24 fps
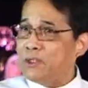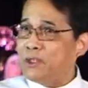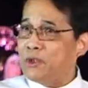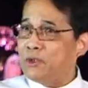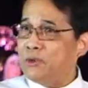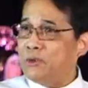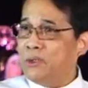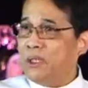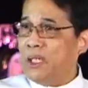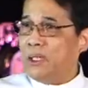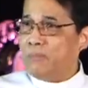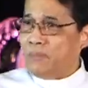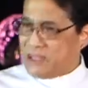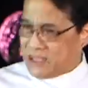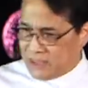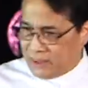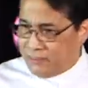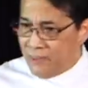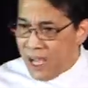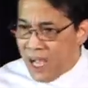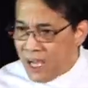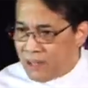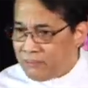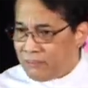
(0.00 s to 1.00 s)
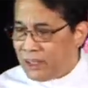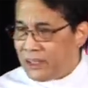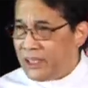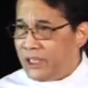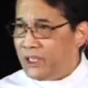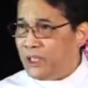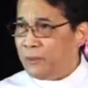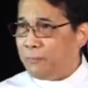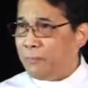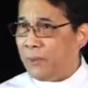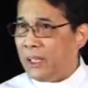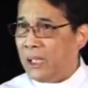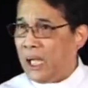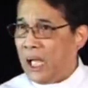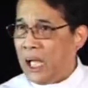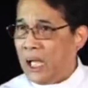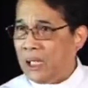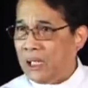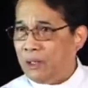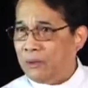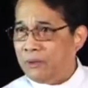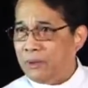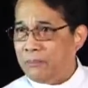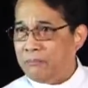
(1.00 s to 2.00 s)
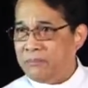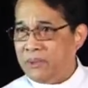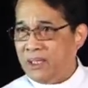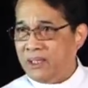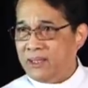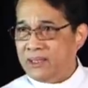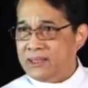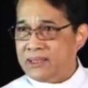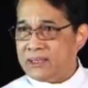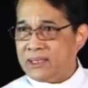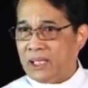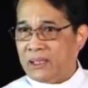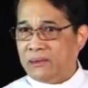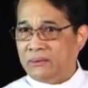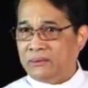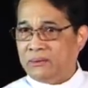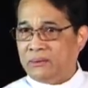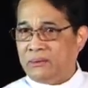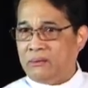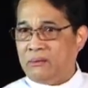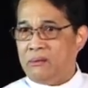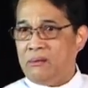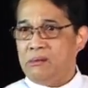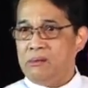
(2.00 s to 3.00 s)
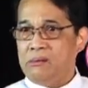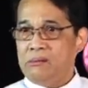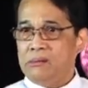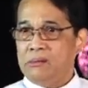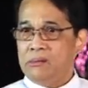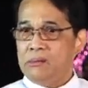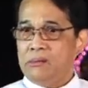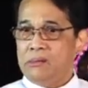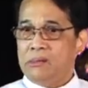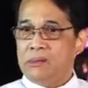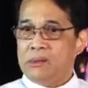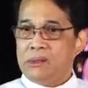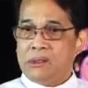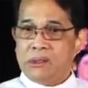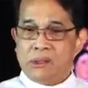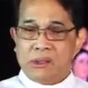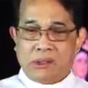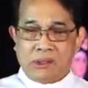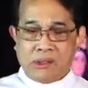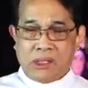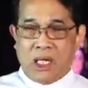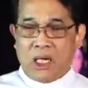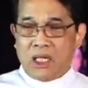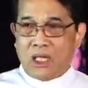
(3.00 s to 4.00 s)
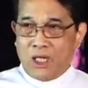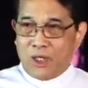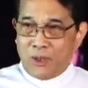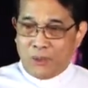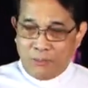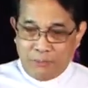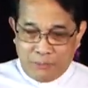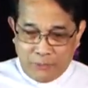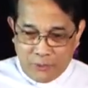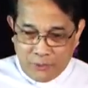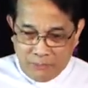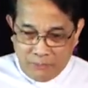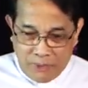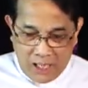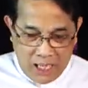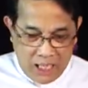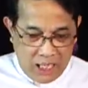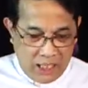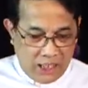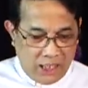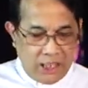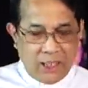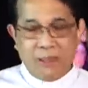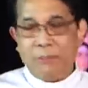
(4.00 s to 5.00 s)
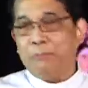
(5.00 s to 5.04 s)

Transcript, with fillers: sundin. Masama ang maligaw pag-araw ng Biyernes Santo. Ah, ganun po ba? Eh,